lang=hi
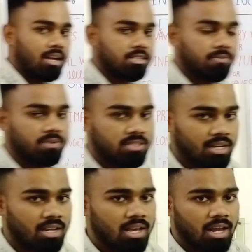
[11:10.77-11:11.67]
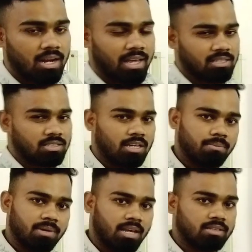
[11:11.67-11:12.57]
एंड आर्टिफिशियल
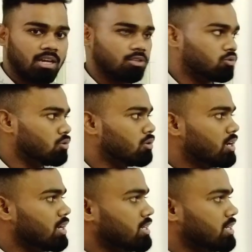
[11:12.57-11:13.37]
लैंडस्केप रहता है तो